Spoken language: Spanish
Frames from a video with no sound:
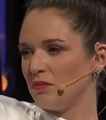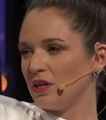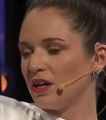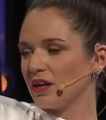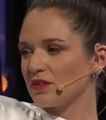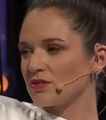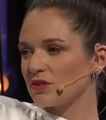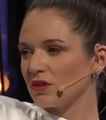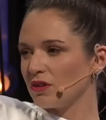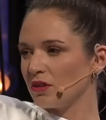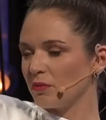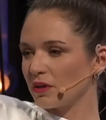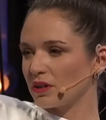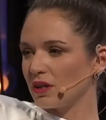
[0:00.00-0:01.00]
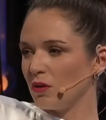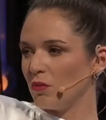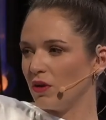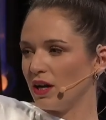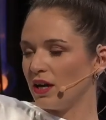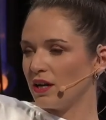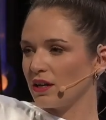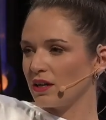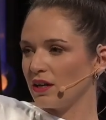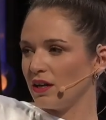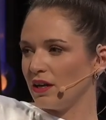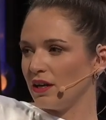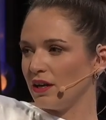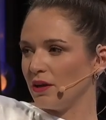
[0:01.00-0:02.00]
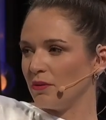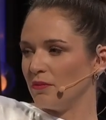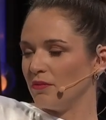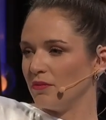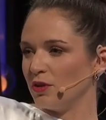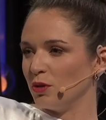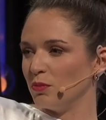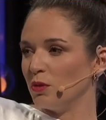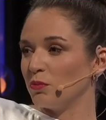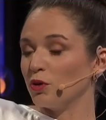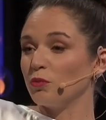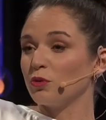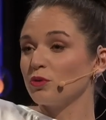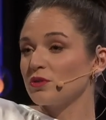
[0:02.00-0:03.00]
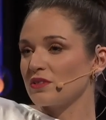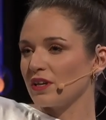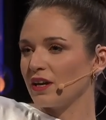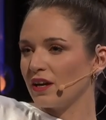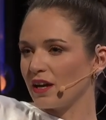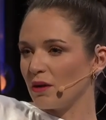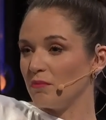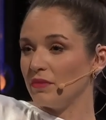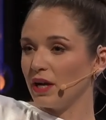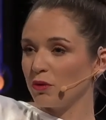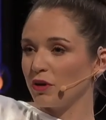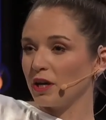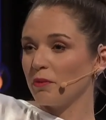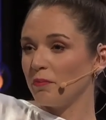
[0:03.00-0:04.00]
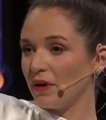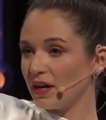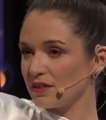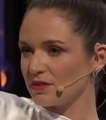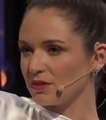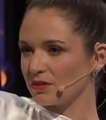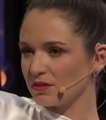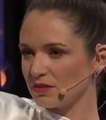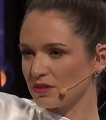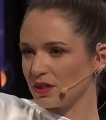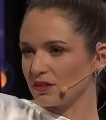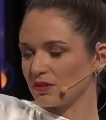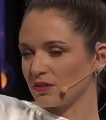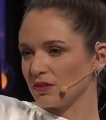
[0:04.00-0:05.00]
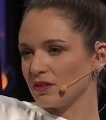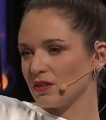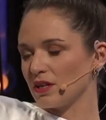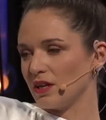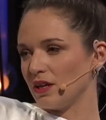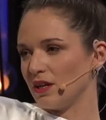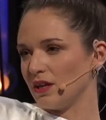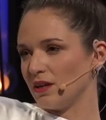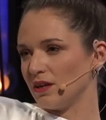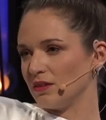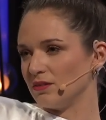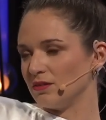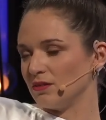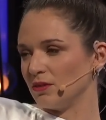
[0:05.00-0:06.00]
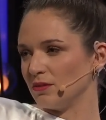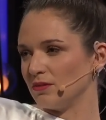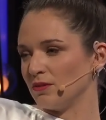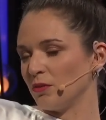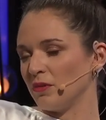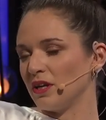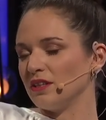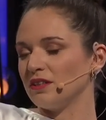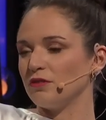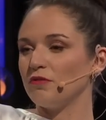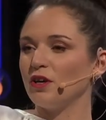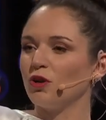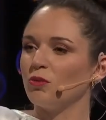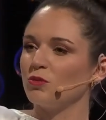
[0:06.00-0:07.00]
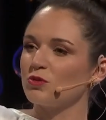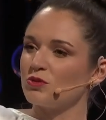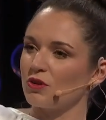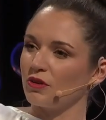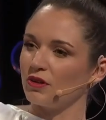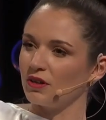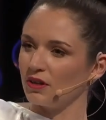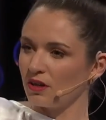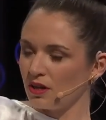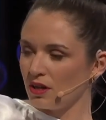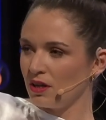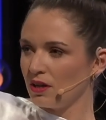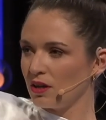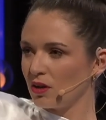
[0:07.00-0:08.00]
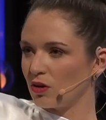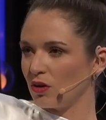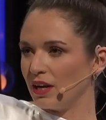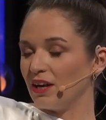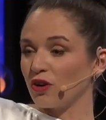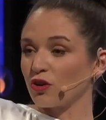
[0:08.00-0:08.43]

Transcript: mi caso en particular, yo me propuse cambiar un espacio, ¿cierto? no, me identifico mucho con, con el